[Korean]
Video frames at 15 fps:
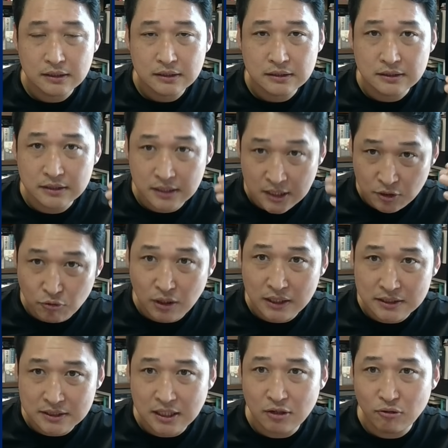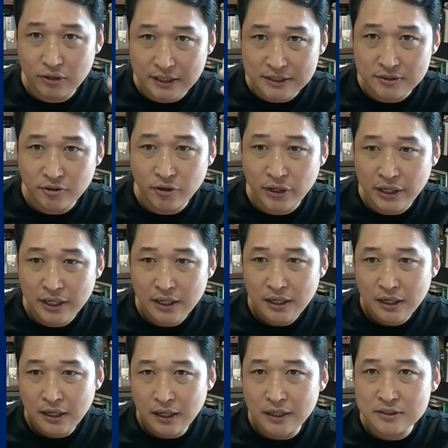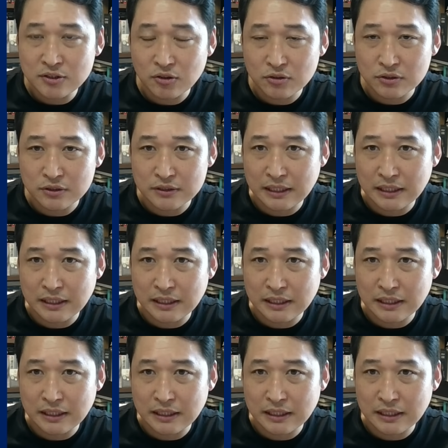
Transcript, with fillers: 그 기관 차원에서의 해석을